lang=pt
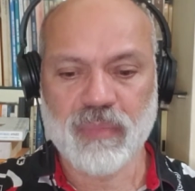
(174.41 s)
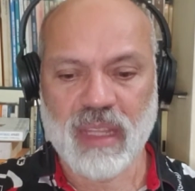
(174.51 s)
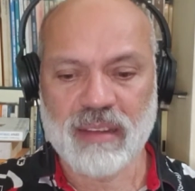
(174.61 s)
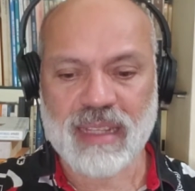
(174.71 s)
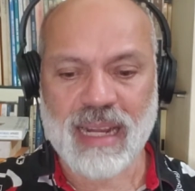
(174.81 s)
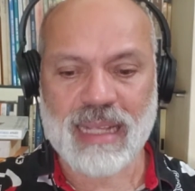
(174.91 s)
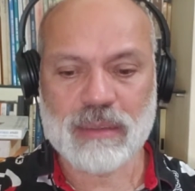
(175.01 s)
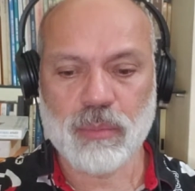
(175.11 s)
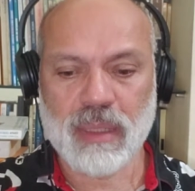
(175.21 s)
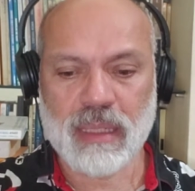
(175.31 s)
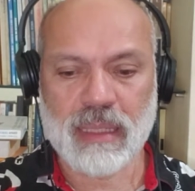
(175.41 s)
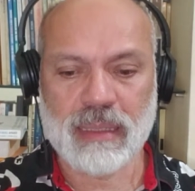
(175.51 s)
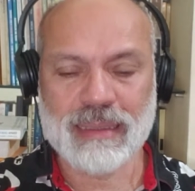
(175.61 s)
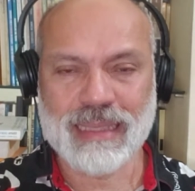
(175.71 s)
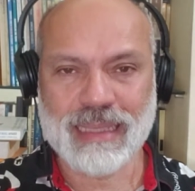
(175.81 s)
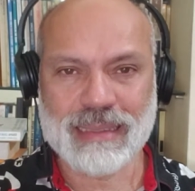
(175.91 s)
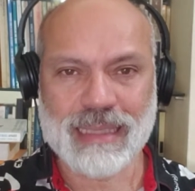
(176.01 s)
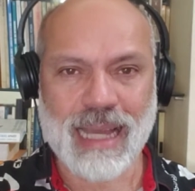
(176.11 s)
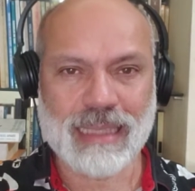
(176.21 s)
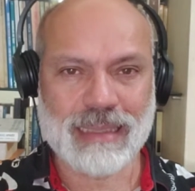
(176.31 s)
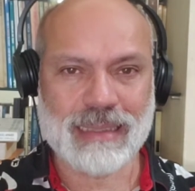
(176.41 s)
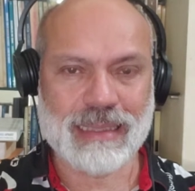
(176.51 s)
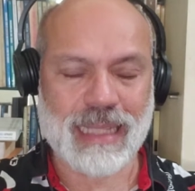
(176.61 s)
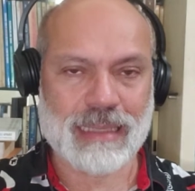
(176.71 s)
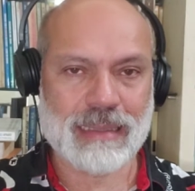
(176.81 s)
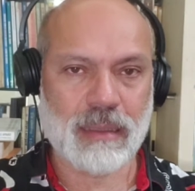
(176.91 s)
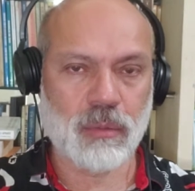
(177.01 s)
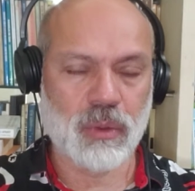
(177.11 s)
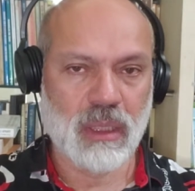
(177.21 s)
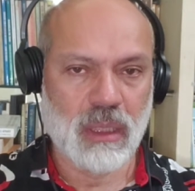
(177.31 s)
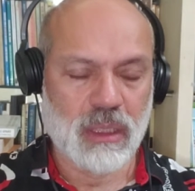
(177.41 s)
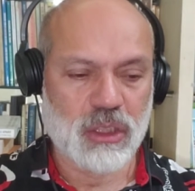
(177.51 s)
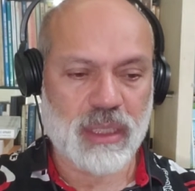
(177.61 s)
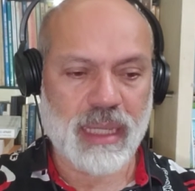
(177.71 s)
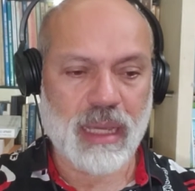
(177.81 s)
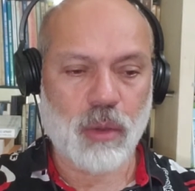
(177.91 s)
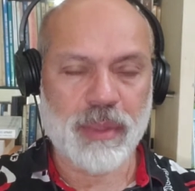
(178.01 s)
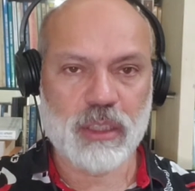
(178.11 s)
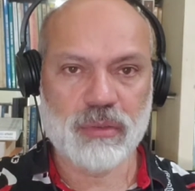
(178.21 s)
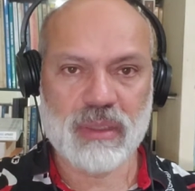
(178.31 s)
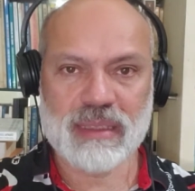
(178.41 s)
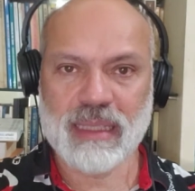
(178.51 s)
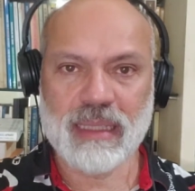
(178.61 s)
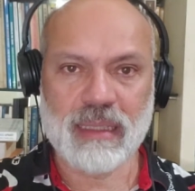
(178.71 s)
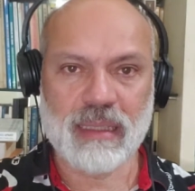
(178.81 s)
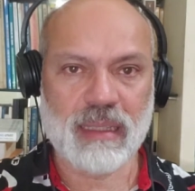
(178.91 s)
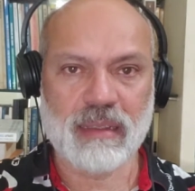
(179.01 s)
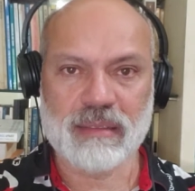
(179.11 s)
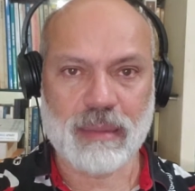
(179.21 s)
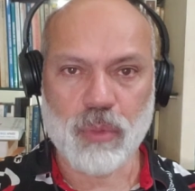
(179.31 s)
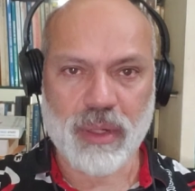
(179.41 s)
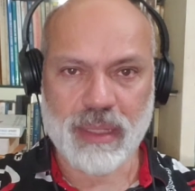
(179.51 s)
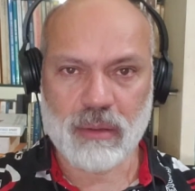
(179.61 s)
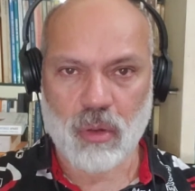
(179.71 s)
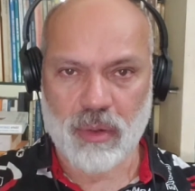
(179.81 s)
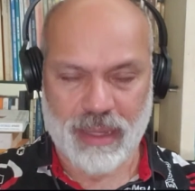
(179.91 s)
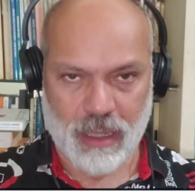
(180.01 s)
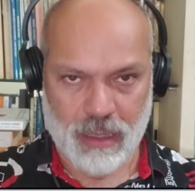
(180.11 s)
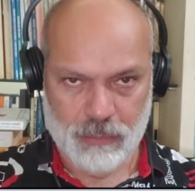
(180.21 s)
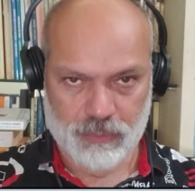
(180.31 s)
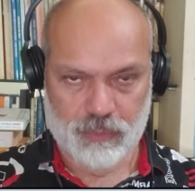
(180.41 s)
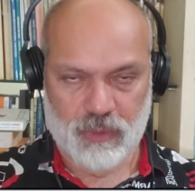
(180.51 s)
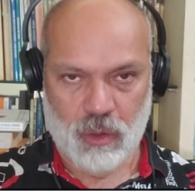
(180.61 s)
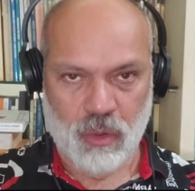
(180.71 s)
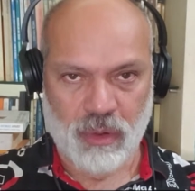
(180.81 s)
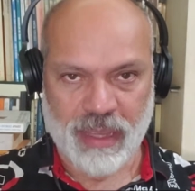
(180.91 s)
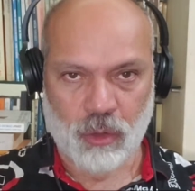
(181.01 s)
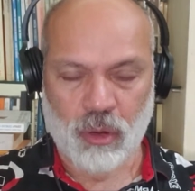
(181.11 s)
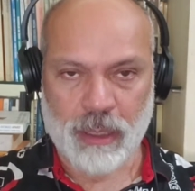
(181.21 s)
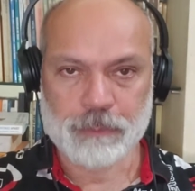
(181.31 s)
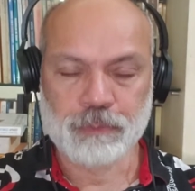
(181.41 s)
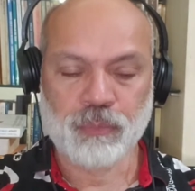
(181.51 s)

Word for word: Ele traz uma intensidade na sensação de que realmente você está é, tá morrendo a qualquer, a qualquer hora.